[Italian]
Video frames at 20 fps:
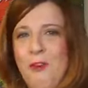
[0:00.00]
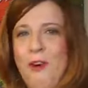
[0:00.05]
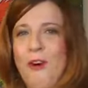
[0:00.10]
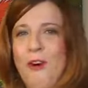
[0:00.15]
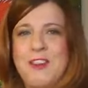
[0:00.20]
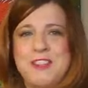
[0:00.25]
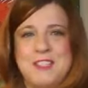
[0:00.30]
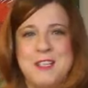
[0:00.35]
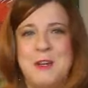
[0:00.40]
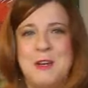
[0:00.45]
ti
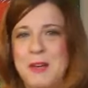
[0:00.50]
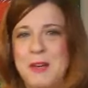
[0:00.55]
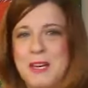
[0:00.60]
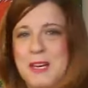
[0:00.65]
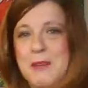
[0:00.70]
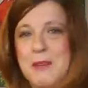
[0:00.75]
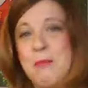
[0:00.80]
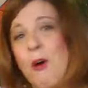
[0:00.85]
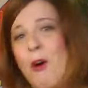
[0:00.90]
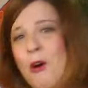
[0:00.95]
forza in
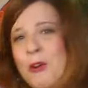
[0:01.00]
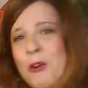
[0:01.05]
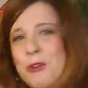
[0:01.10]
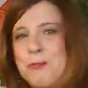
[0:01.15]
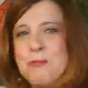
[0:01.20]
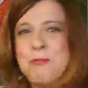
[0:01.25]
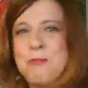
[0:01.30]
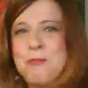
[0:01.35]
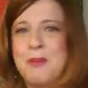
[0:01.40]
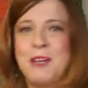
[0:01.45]
qualche
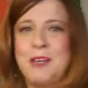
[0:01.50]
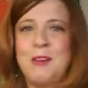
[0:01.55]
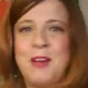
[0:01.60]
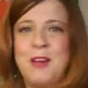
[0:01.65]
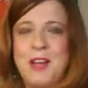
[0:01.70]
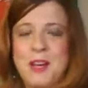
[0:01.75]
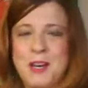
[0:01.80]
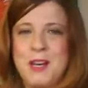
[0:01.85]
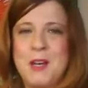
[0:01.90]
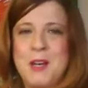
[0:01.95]
modo, in
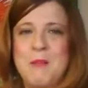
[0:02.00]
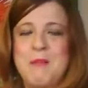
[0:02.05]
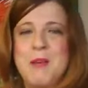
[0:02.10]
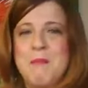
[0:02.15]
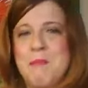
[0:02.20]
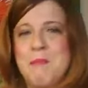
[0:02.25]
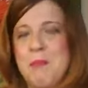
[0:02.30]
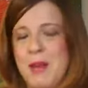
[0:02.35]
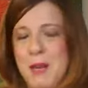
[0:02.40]
particolare nella mia,